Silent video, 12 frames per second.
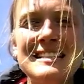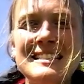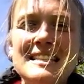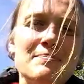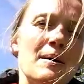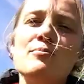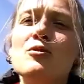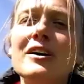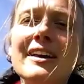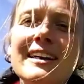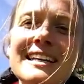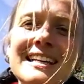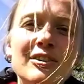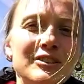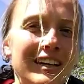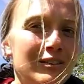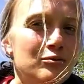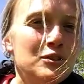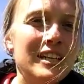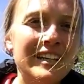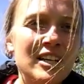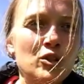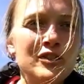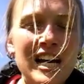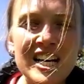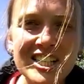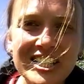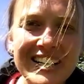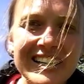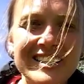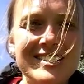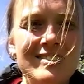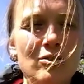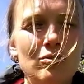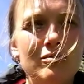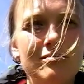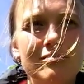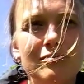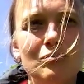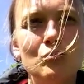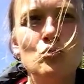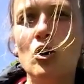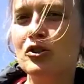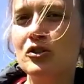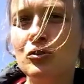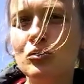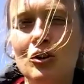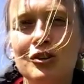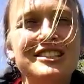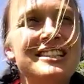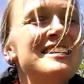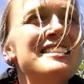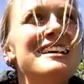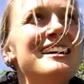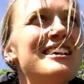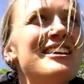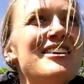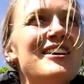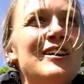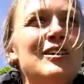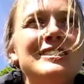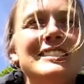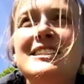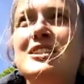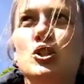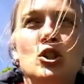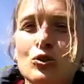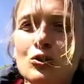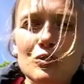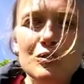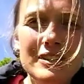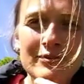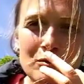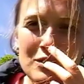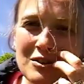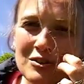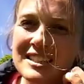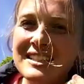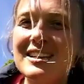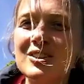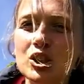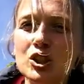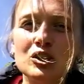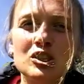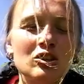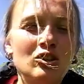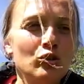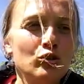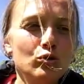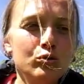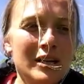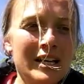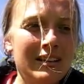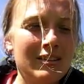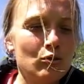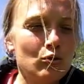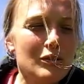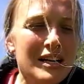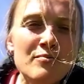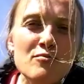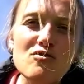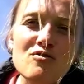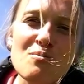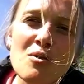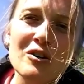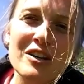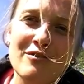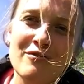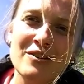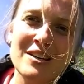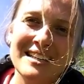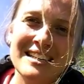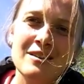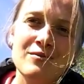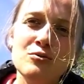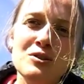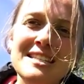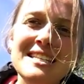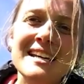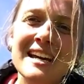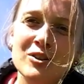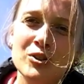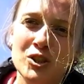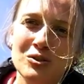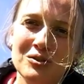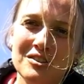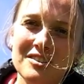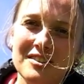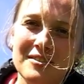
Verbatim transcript: c'est pas pour rien. Il est en train de vous dire quelque chose à chaque instant. Ou lorsque, lorsqu'il Lorsqu'il joue, il vous dit aussi quelque chose. Dans tous les, tous les mouvements qu'il fait, il vous dit quelque chose.